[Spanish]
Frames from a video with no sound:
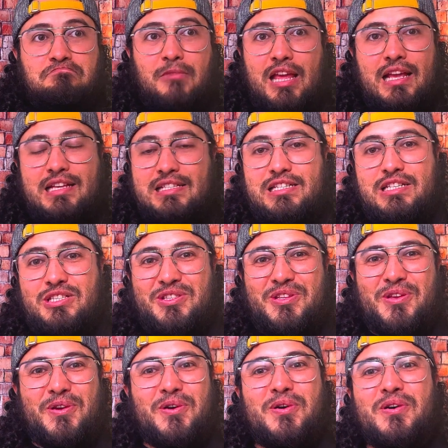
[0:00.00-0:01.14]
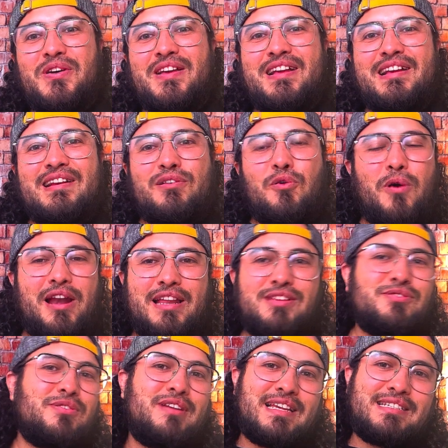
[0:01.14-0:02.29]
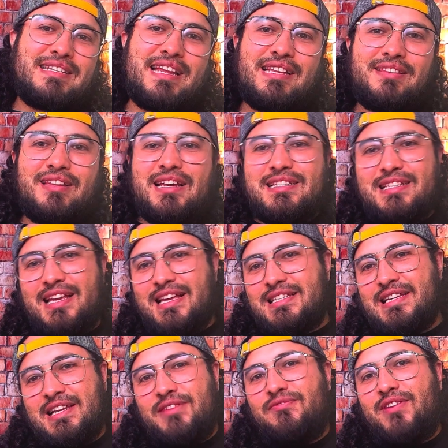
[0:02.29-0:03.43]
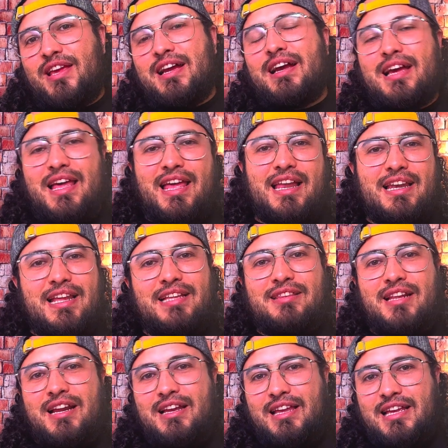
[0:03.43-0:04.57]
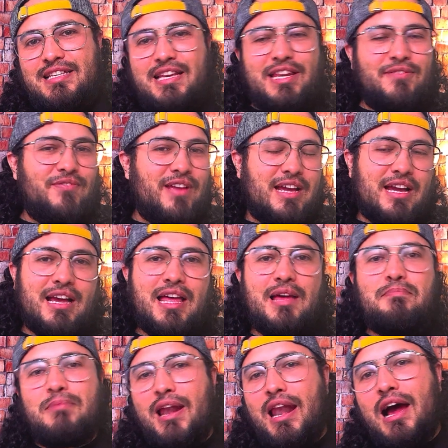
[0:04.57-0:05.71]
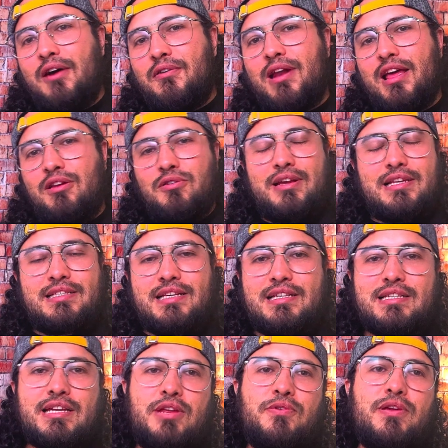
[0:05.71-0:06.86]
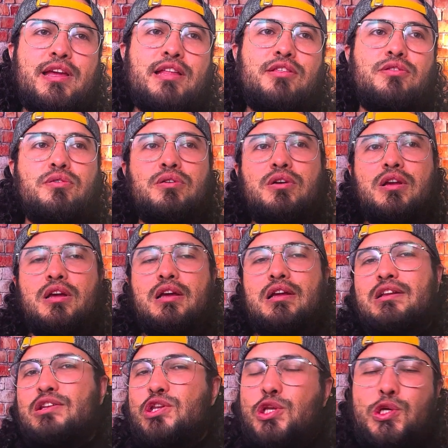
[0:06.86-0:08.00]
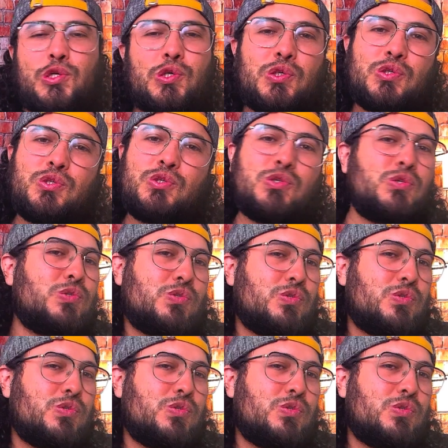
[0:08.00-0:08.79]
existió, cuáles son las letras, qué significa cada letra, qué significa cada palabra de lo que está escribiendo. No, no,